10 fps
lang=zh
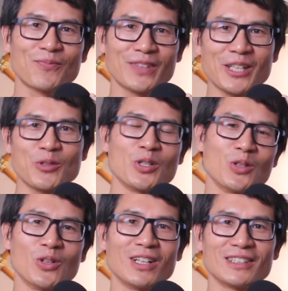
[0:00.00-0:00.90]
订阅
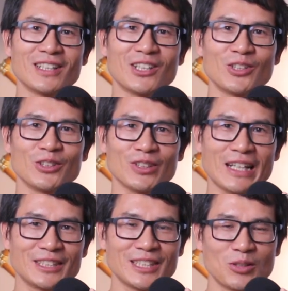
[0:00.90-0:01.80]
我，然后
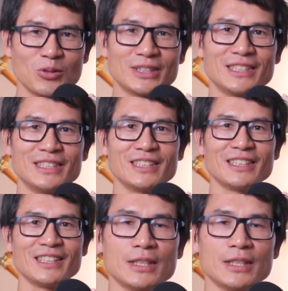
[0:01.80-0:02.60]
感谢洛奇。